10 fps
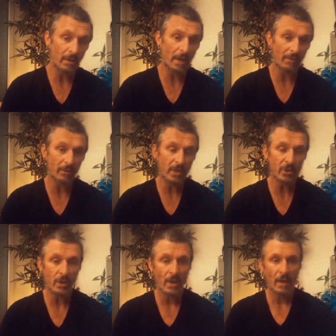
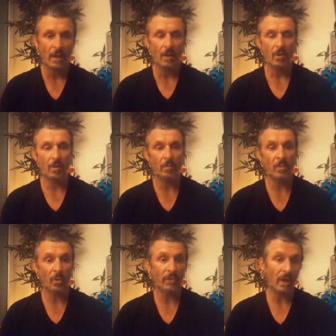avantage. Euh,
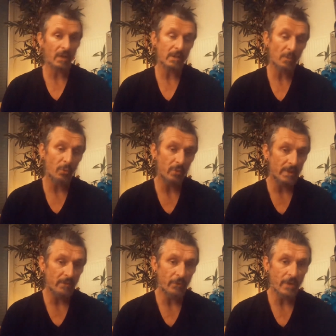mais on verra que ça peut
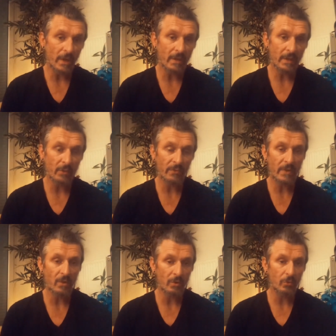aussi devenir un
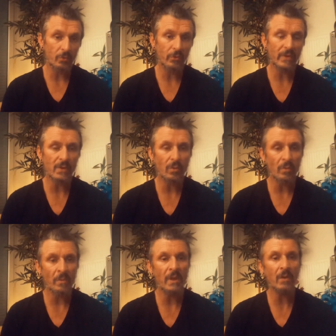inconvénient hein, de toute façon.
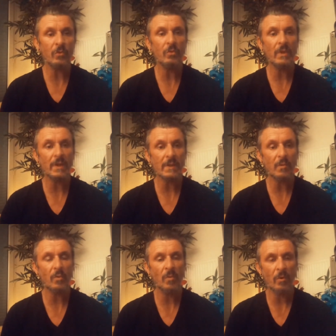Mais en tout cas,
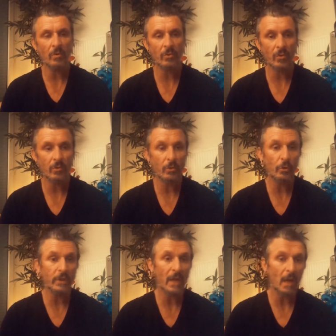simplement dans le
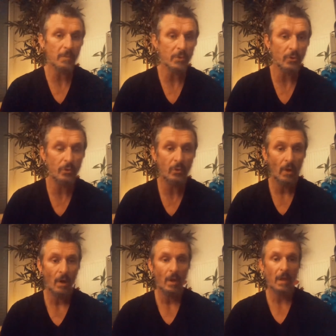côté absolu,
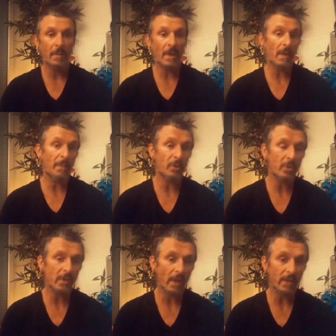eh bien, il n'y a pas de
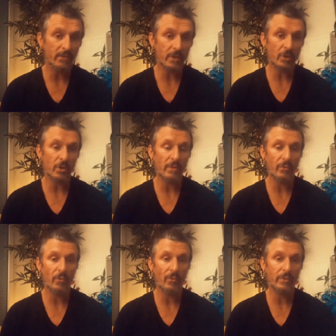stress, vous êtes chez
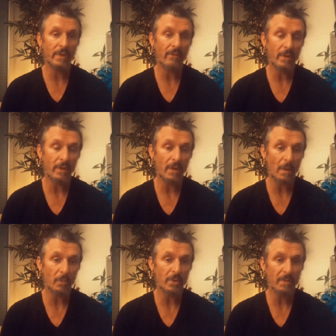vous, vous avez
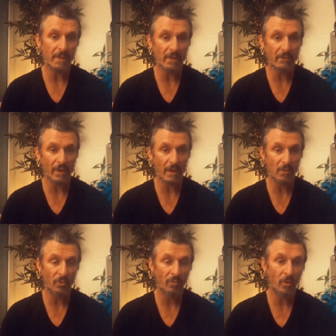la possibilité de faire
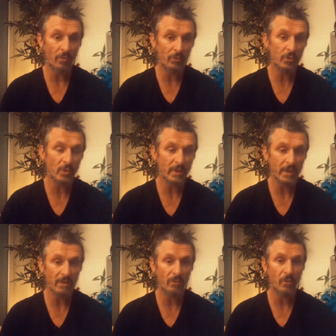les mouvements que vous
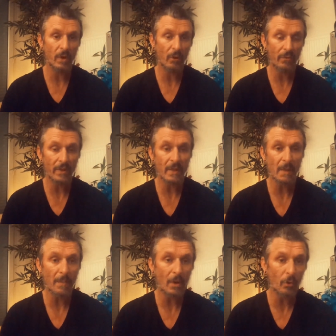souhaitez, vous les refaites, il
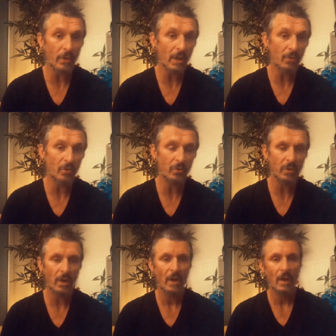n'y a pas le regard de
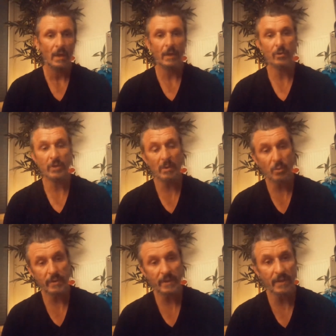l'autre. Et je sais que
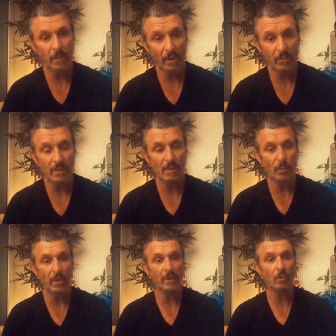pour certains, parfois, ça
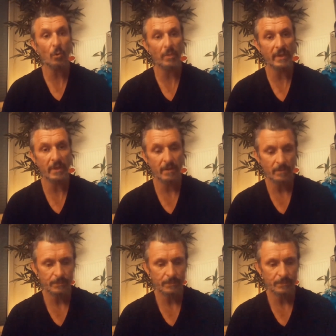peut être compliqué.